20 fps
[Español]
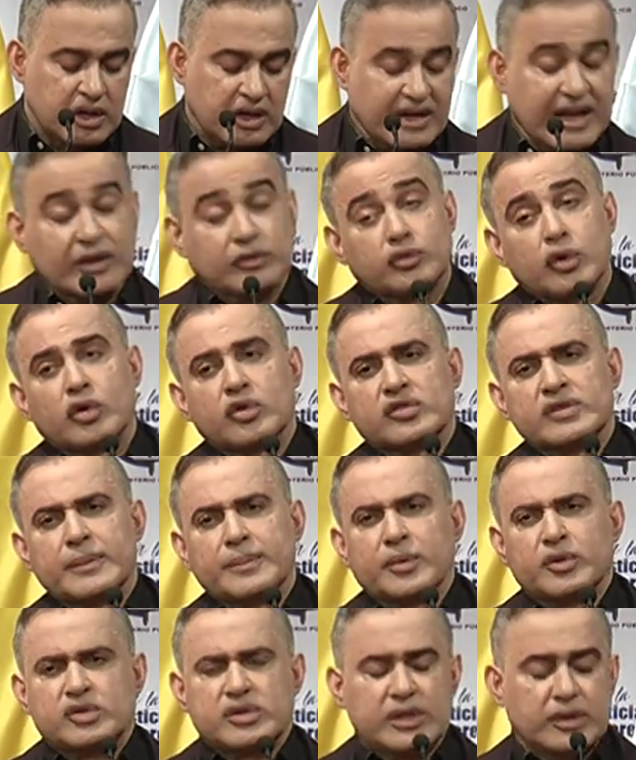
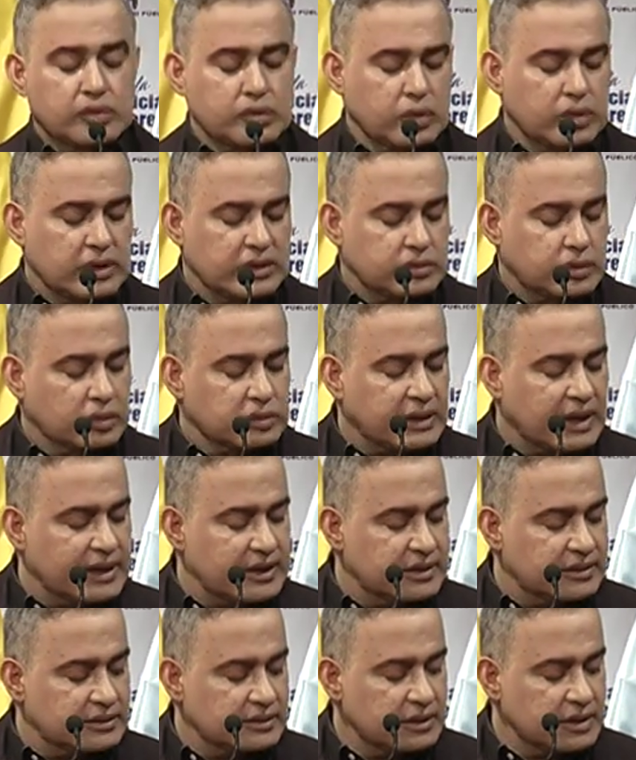14% del
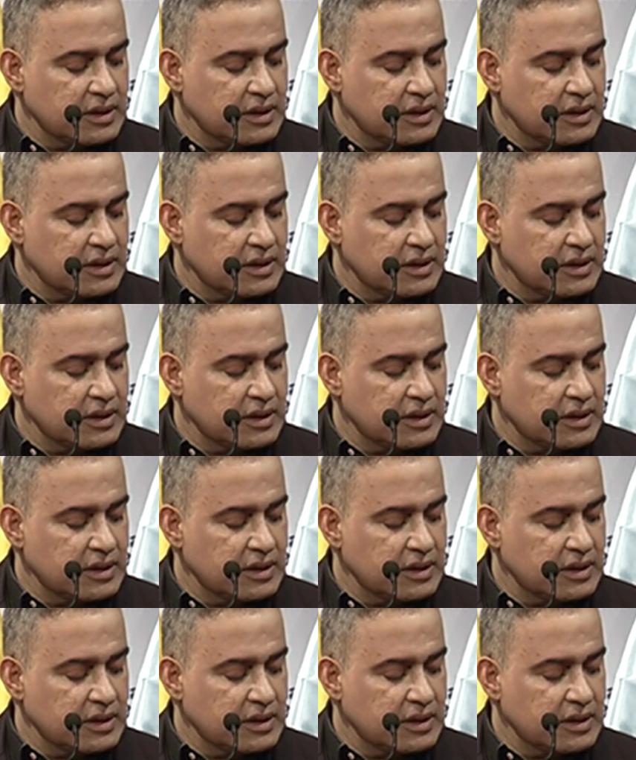total.